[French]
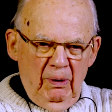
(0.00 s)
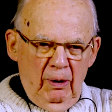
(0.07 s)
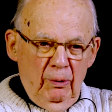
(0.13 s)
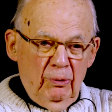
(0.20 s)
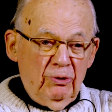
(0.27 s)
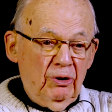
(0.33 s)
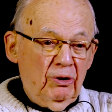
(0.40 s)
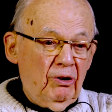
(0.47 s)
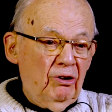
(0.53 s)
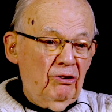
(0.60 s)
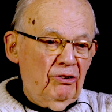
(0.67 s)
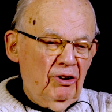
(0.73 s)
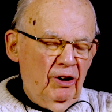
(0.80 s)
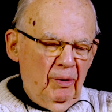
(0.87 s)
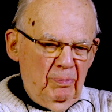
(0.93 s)
Alors c'est très
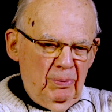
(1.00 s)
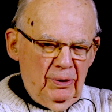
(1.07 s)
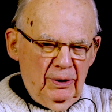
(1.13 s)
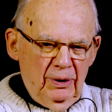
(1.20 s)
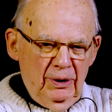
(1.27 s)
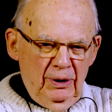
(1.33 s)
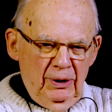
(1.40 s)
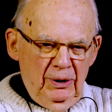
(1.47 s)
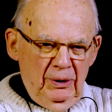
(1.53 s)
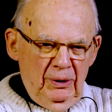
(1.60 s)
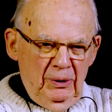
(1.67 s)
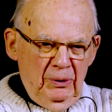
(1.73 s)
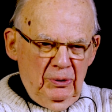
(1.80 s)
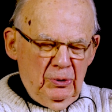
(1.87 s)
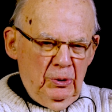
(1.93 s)
simple.
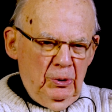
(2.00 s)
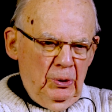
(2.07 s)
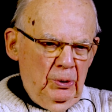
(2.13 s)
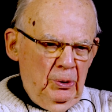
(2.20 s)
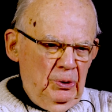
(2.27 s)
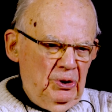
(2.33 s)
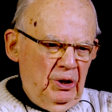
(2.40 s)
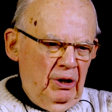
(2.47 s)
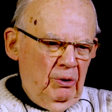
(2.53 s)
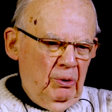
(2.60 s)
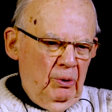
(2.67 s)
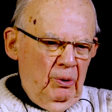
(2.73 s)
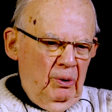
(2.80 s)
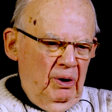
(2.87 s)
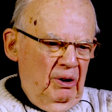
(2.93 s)
J'aide
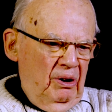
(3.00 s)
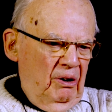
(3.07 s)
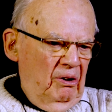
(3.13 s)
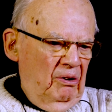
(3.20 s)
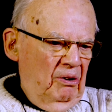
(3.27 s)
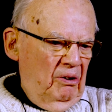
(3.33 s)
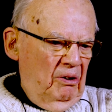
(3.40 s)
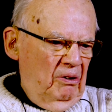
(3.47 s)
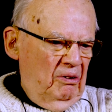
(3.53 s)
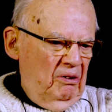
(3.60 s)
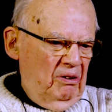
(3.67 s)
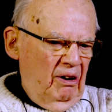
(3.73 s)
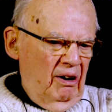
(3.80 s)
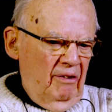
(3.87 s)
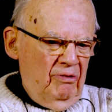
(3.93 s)
les
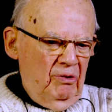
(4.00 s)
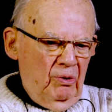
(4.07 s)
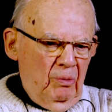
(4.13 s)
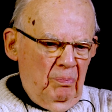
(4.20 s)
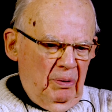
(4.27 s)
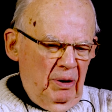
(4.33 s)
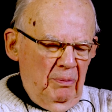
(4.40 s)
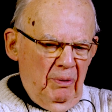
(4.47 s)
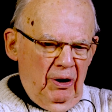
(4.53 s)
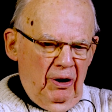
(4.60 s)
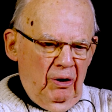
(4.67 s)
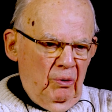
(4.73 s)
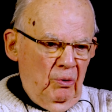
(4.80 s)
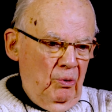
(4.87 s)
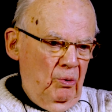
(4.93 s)
élèves de
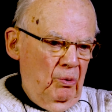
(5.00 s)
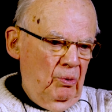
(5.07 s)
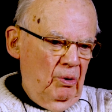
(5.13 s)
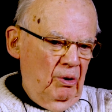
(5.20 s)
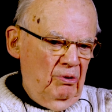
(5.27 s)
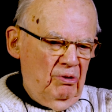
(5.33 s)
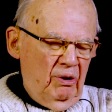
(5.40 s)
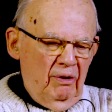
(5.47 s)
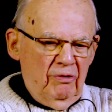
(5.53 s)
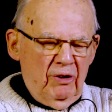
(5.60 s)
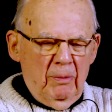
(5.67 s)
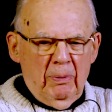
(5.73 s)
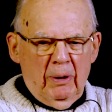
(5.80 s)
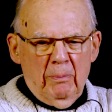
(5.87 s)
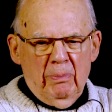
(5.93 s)
primaire ou les élèves
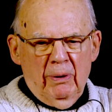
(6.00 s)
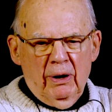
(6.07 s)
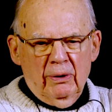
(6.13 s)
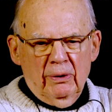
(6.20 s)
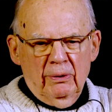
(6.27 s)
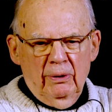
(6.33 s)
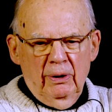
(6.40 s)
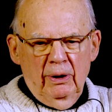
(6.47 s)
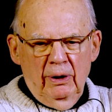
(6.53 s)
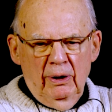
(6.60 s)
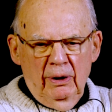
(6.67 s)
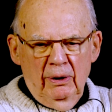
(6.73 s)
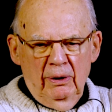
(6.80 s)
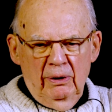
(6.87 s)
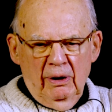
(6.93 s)
qui préparent euh,
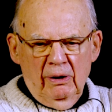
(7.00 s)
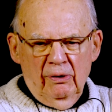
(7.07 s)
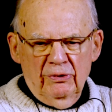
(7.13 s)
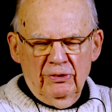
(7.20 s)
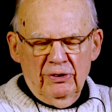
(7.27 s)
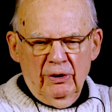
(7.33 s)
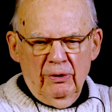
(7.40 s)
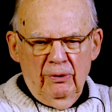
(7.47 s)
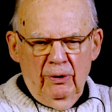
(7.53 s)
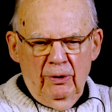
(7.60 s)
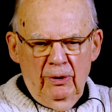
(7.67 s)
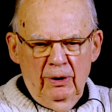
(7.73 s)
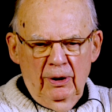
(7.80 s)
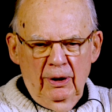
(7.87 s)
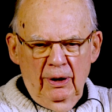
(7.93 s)
des grandes
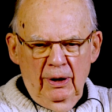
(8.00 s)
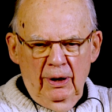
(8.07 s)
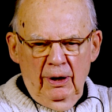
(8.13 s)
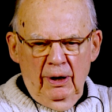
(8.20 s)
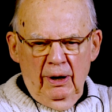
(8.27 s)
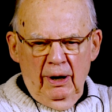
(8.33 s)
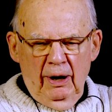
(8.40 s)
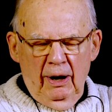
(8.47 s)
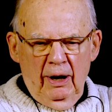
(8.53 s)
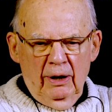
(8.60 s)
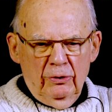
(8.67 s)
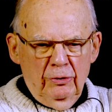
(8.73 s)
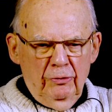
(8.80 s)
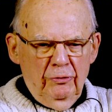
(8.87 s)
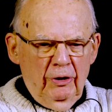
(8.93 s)
écoles
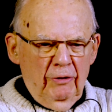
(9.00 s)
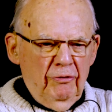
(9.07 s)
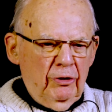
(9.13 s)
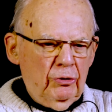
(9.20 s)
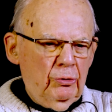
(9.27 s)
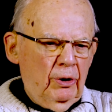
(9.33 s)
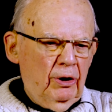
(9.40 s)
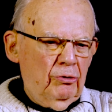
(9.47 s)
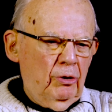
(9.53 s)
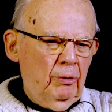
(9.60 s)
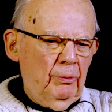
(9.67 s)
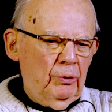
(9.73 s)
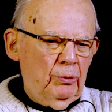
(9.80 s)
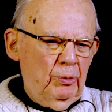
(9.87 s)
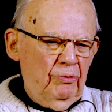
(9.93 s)
à, faire ce
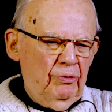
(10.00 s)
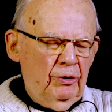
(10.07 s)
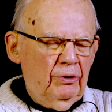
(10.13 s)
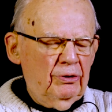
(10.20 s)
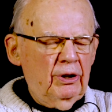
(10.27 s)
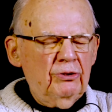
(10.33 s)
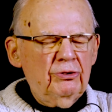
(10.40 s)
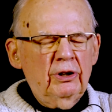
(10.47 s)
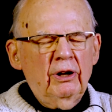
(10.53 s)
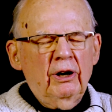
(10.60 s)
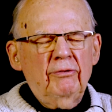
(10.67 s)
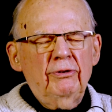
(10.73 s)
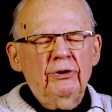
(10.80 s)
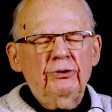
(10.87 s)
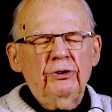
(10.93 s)
raisonnement suivant. Tâchez de
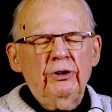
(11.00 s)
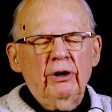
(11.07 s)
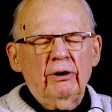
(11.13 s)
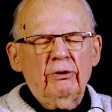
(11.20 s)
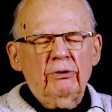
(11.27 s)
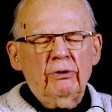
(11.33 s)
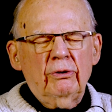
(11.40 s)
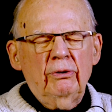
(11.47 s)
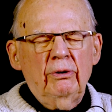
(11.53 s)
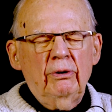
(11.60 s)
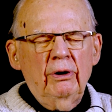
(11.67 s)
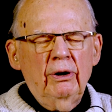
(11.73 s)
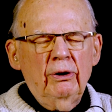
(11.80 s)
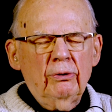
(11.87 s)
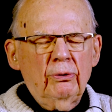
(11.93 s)
réfléchir à ce
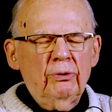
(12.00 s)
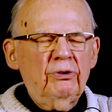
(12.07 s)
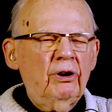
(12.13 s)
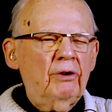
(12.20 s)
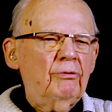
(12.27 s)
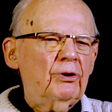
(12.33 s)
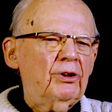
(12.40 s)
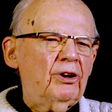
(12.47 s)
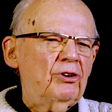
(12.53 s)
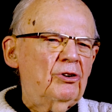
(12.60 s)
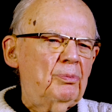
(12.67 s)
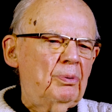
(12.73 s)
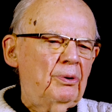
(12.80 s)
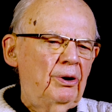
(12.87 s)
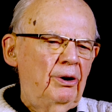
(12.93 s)
que c'est que, que votre
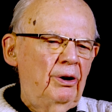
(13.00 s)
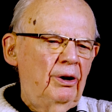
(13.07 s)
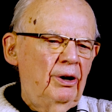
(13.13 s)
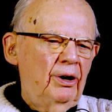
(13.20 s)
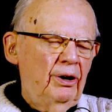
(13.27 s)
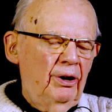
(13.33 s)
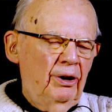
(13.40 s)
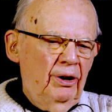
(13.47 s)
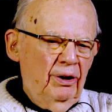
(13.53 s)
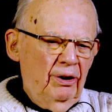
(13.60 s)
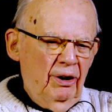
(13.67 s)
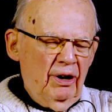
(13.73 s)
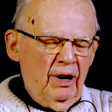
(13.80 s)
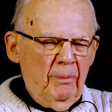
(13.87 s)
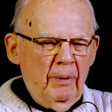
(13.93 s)
esprit,
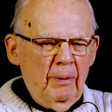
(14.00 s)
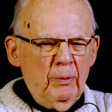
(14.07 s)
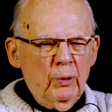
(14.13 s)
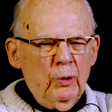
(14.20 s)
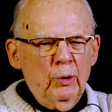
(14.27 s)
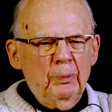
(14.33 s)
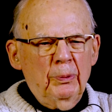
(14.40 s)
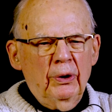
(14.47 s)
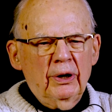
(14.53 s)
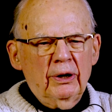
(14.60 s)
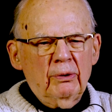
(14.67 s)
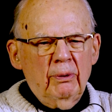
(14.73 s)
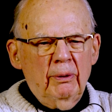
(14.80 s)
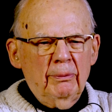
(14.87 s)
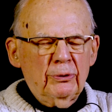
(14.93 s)
qui est capable de comprendre
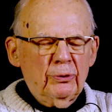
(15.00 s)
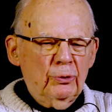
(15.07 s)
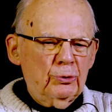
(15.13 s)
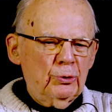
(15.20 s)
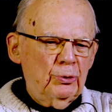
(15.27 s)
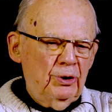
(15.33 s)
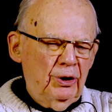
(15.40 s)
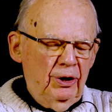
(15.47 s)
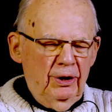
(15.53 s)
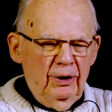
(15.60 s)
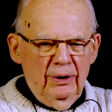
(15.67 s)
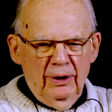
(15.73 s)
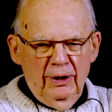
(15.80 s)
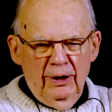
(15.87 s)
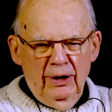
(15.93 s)
actuellement ce que je
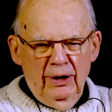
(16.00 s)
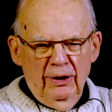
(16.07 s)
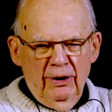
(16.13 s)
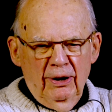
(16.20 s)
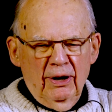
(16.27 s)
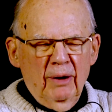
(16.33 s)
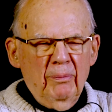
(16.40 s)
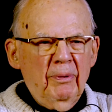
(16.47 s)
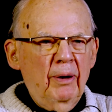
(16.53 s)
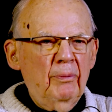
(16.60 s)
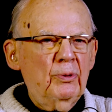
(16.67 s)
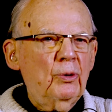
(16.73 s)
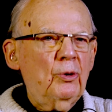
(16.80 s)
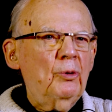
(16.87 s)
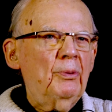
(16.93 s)
dis, qui est
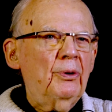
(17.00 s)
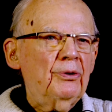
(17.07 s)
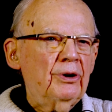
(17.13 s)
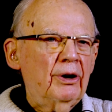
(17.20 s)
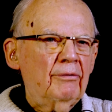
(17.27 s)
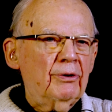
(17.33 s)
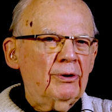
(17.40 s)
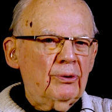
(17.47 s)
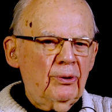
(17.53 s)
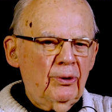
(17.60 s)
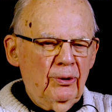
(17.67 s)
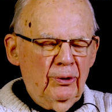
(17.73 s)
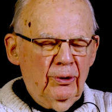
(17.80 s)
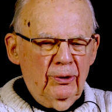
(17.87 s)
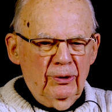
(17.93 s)
capable de commander à votre
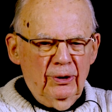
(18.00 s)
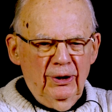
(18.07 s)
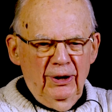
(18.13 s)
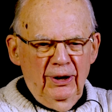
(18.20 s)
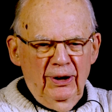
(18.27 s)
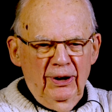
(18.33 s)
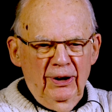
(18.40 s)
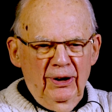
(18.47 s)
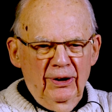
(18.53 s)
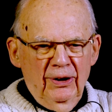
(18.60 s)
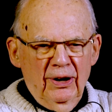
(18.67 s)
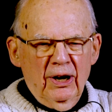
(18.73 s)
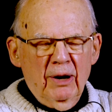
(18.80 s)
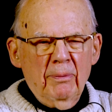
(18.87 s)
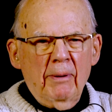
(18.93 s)
corps,
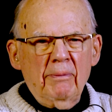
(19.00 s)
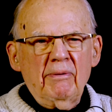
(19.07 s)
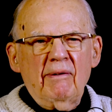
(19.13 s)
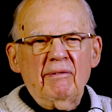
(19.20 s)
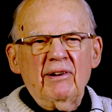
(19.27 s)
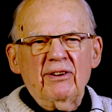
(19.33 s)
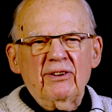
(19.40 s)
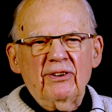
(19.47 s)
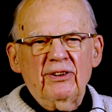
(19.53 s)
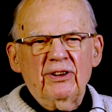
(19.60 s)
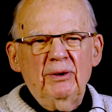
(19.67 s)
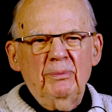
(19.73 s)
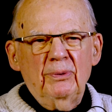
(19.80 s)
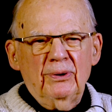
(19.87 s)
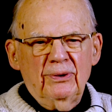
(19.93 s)
qui est capable d'avoir des
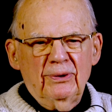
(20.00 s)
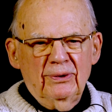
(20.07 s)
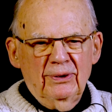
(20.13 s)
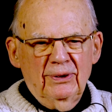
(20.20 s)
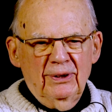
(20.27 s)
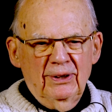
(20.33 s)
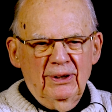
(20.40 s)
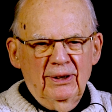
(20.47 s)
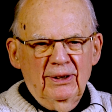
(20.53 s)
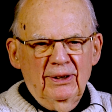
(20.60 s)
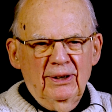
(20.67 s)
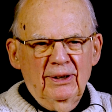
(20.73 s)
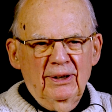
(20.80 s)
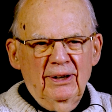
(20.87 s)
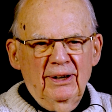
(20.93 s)
sentiments.
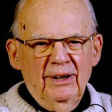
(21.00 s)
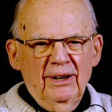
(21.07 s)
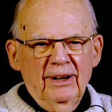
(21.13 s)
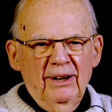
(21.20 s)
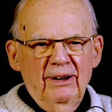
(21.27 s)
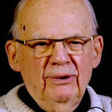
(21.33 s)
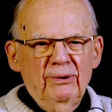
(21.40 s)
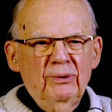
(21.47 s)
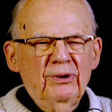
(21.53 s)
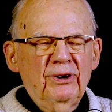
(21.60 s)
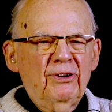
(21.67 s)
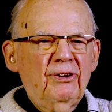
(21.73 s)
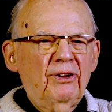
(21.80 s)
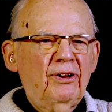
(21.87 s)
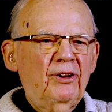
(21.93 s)
Qu'est-ce que
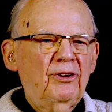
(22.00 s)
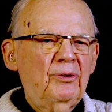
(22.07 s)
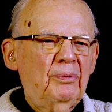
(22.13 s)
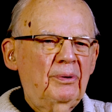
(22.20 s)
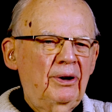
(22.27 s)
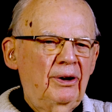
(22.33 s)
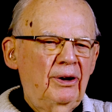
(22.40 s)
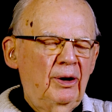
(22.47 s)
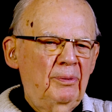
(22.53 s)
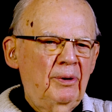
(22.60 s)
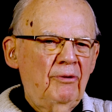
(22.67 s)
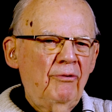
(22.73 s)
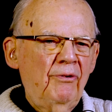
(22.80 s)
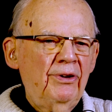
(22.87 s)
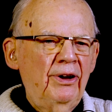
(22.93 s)
c'est que cet esprit Eh
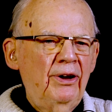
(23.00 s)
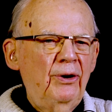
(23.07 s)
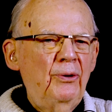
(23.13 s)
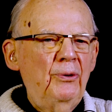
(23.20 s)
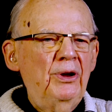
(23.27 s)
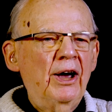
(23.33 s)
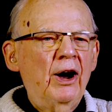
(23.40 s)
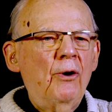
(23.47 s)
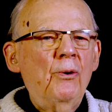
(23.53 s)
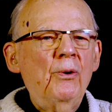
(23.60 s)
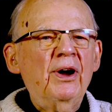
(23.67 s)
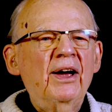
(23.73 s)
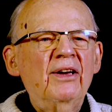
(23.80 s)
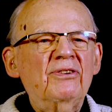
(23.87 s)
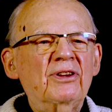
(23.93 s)
bien, vous voyez, il n'y a
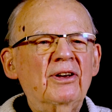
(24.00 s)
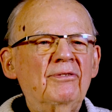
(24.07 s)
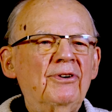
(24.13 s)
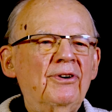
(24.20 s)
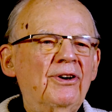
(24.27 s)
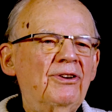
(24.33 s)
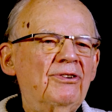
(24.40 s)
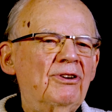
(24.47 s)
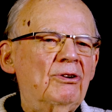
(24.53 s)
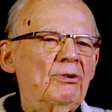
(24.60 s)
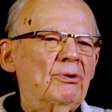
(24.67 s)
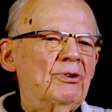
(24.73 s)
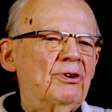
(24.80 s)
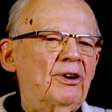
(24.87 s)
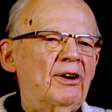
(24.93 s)
aucun savant qui sait
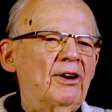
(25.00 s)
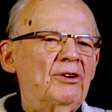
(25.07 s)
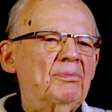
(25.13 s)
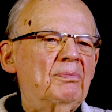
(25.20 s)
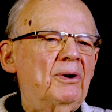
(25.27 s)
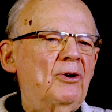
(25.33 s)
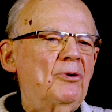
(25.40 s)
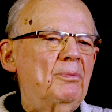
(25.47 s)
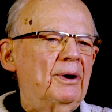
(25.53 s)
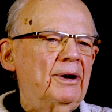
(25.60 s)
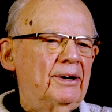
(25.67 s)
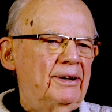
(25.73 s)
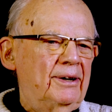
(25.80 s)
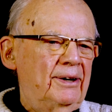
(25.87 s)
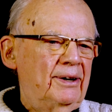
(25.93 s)
ce que c'est que l'esprit humain.